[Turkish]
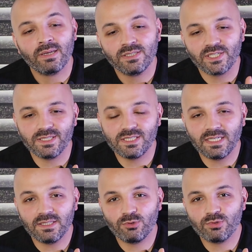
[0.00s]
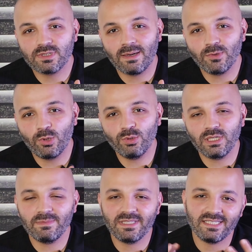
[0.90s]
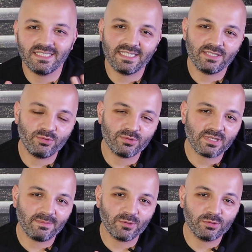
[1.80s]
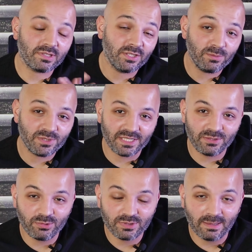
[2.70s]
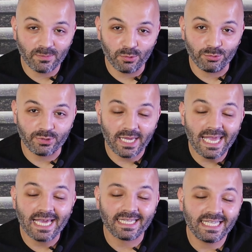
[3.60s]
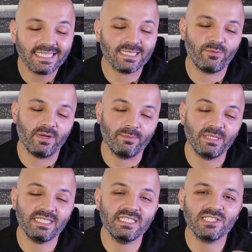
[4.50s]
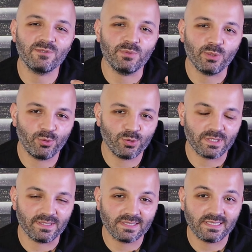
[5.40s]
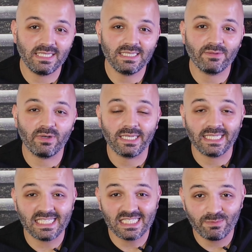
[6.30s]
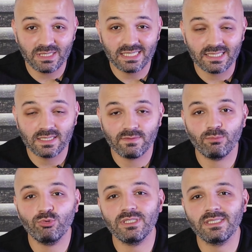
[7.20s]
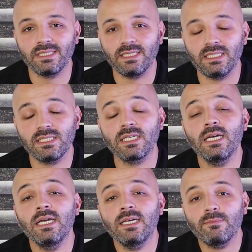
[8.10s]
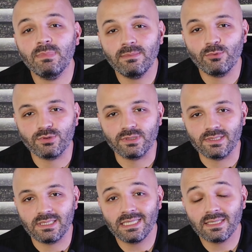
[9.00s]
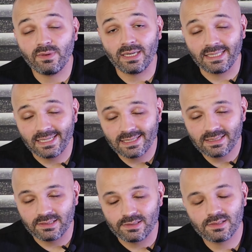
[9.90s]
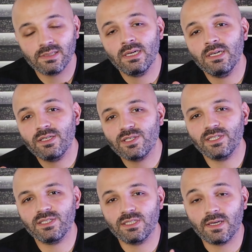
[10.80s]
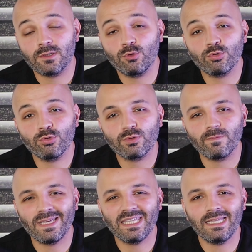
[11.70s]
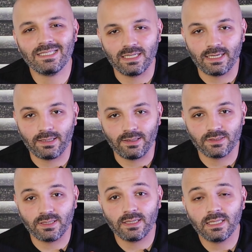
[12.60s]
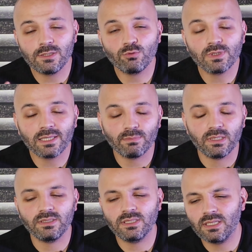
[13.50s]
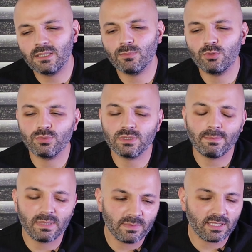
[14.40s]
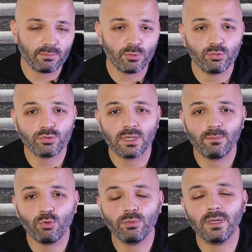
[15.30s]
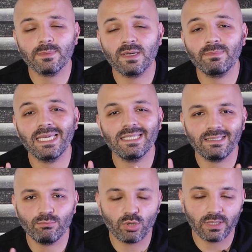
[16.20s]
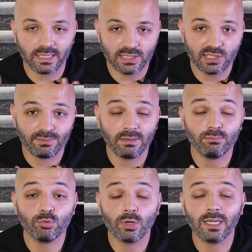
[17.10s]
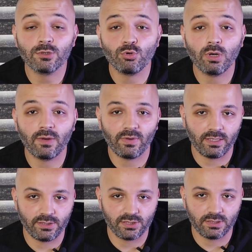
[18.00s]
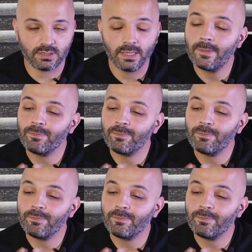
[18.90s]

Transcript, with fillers: Şahıs şirketi kursam ne olur, limite şirketi kursam ne olur, anonim şirketi kursam ne olur? Eğer ilk defa bir girişim yapıyorsanız, ilk defa girişimciyseniz ve bu işleri hiç bilmiyorsanız, ilk defa girecekseniz şahıs şirketi kurun ve geçin arkadaşlar. Hiç uzatmayın. Şirket mi kursam, limited mi kursam, onu mu yapsam? Buralara hiç girmeyin. Buralar çok kafa karıştırır.